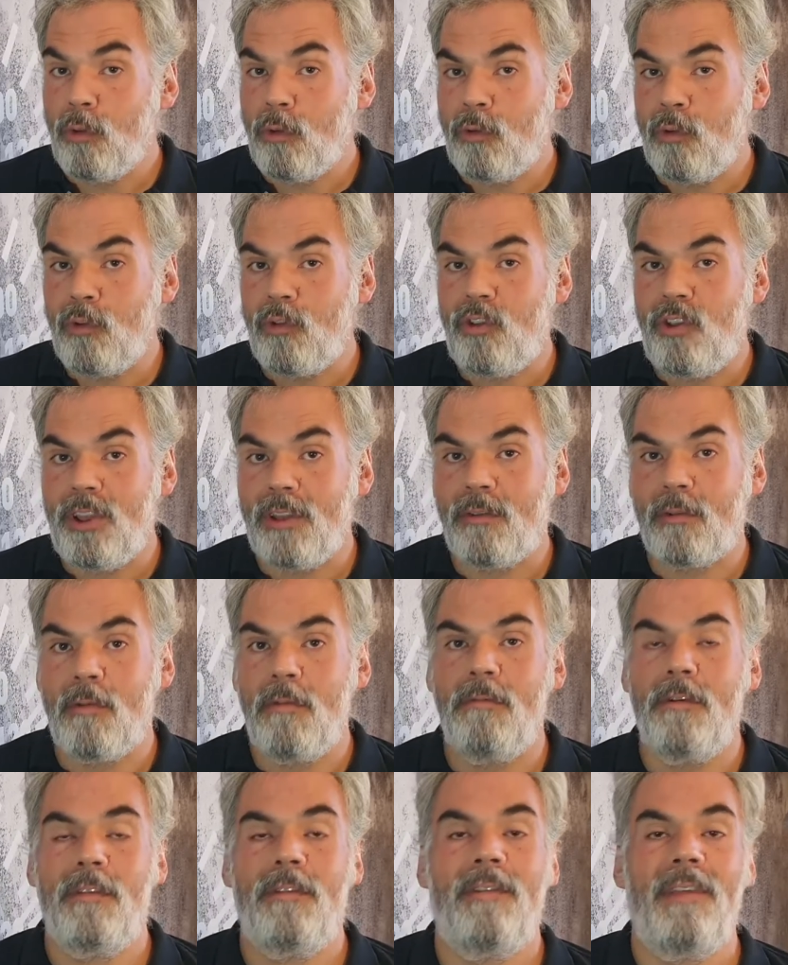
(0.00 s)
todos os dias
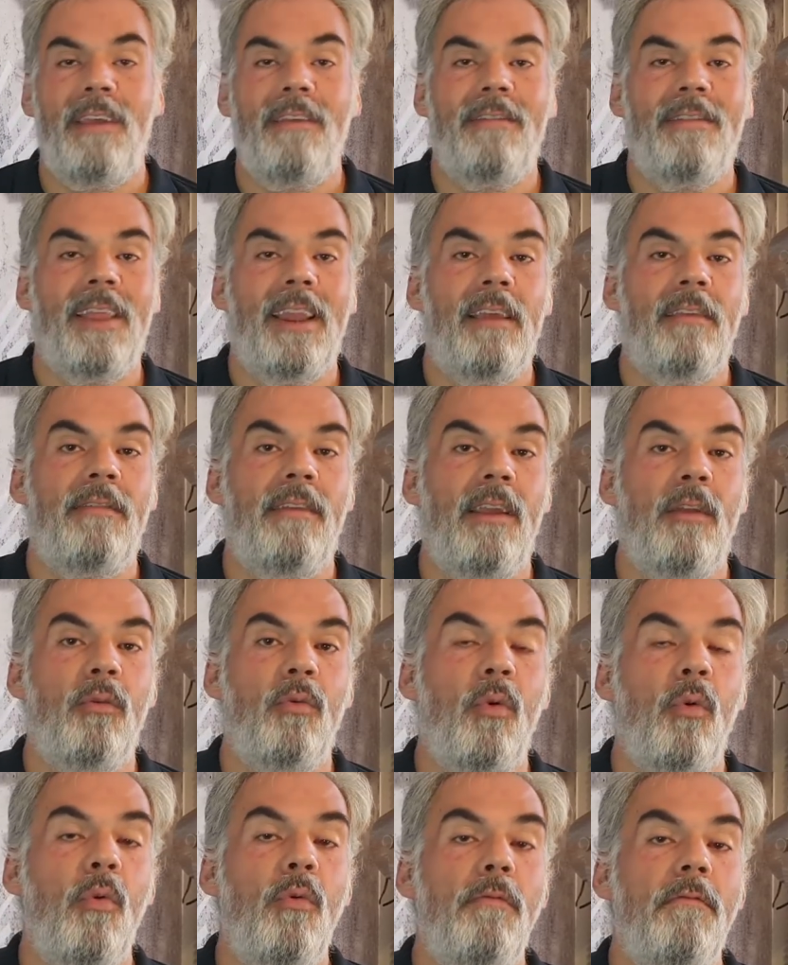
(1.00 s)
com vocês,
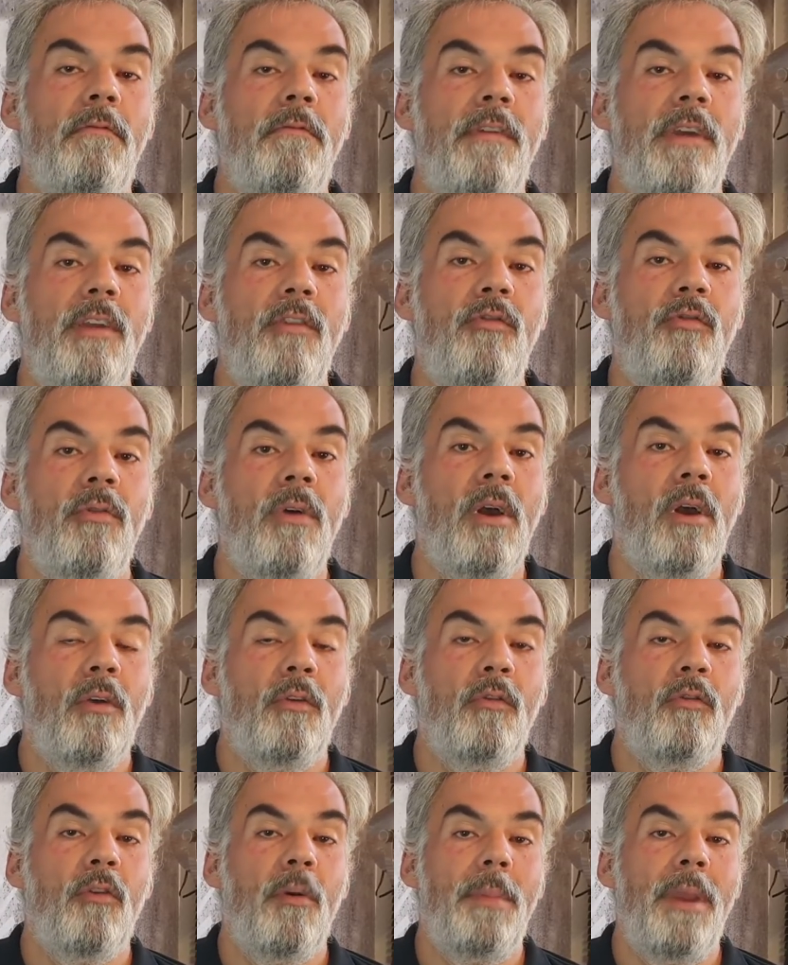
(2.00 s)
trazendo um vídeo
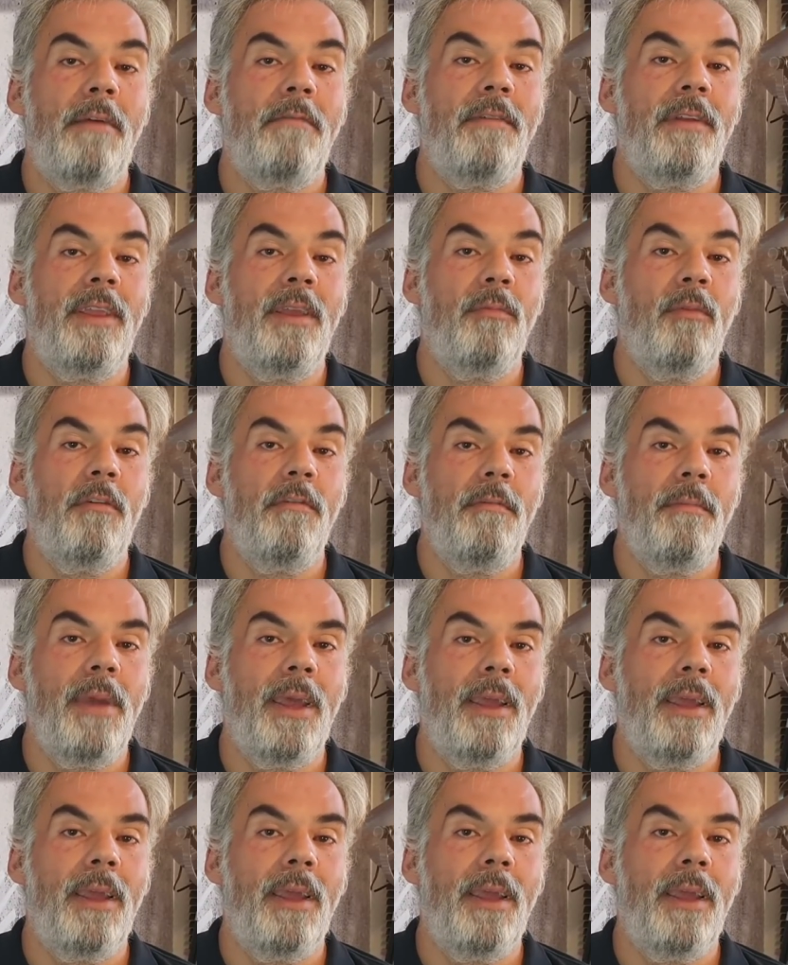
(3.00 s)
sobre a vida em